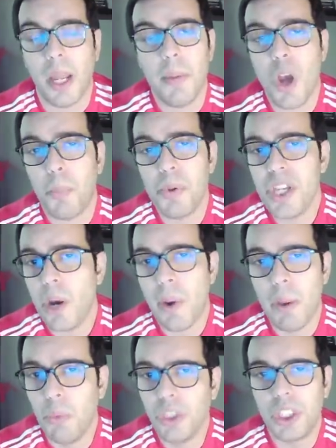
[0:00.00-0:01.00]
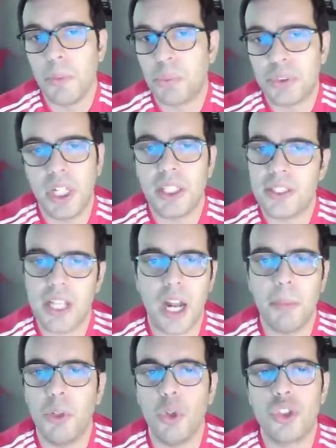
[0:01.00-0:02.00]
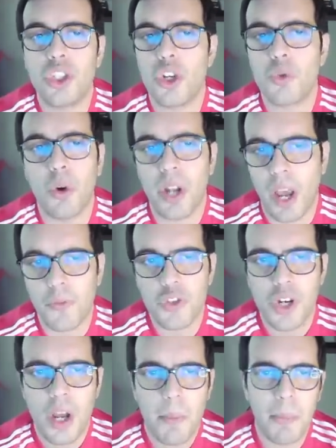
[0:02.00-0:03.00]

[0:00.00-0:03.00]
Na minha opinião, é muito importante dar minutos a João Neves